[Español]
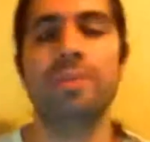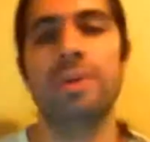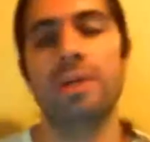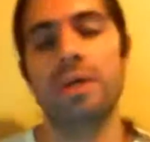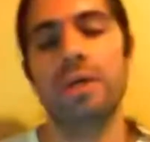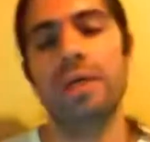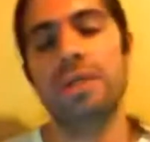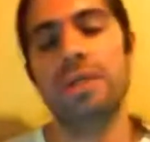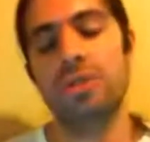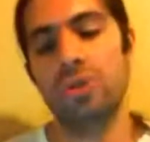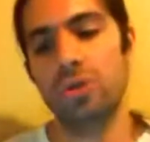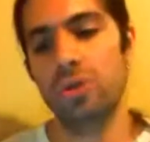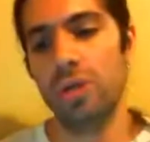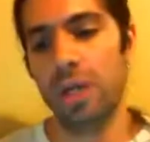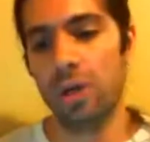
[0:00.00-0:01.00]
eso es
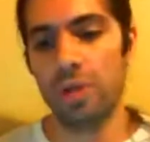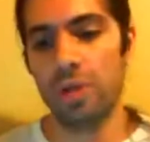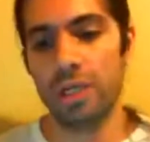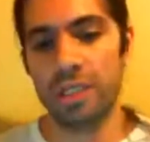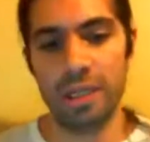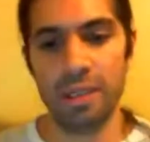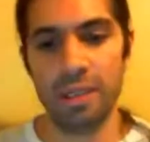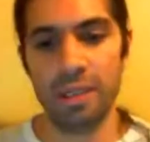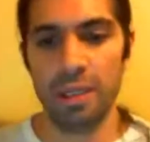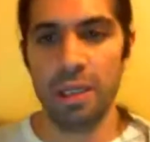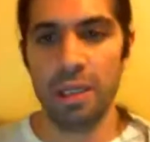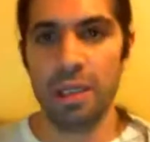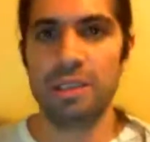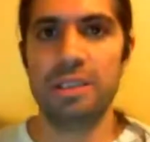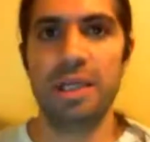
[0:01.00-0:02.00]
como que ya,
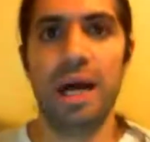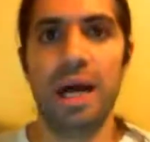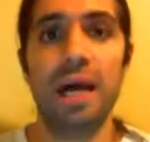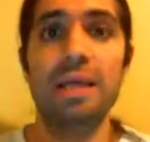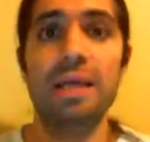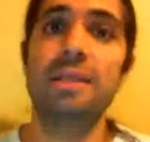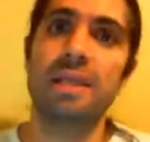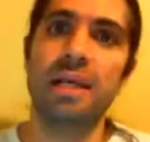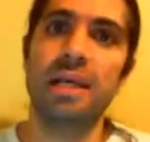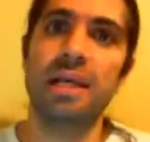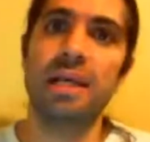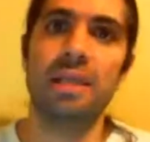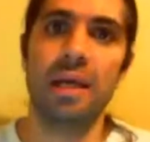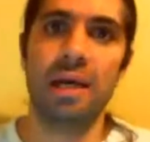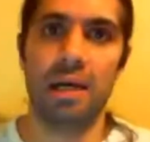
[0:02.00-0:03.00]
ya hay
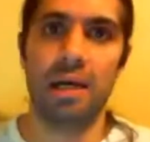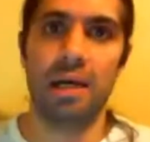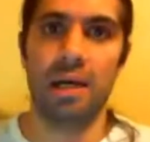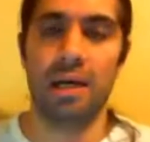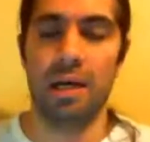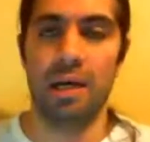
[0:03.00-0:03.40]
cierta,